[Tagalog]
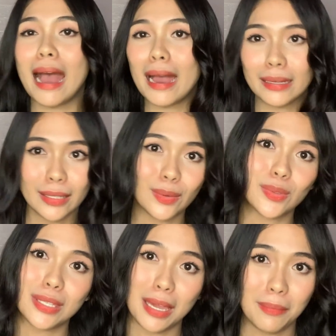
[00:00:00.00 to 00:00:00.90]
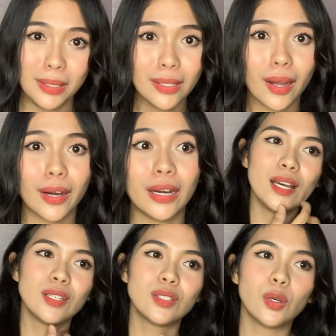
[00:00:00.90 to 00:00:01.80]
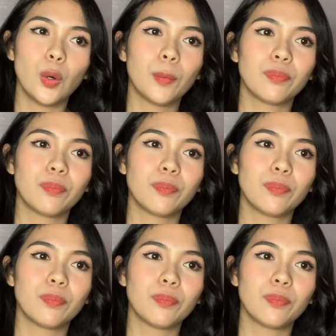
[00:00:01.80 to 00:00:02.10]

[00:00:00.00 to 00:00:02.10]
kahit anong seminar. So,